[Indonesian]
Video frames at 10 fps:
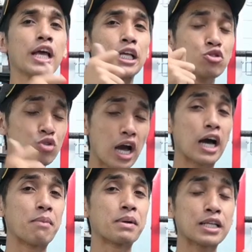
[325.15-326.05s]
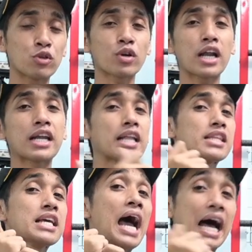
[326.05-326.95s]
itu juga menentukan
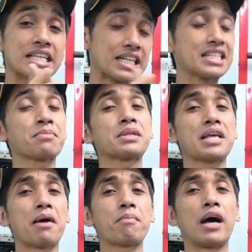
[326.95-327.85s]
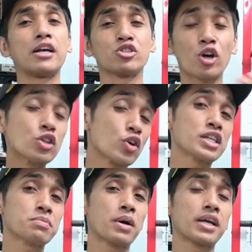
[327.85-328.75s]
nanti hasilnya seperti apa.
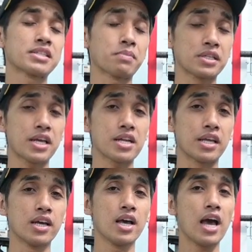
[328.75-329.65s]
Contohnya seperti ini.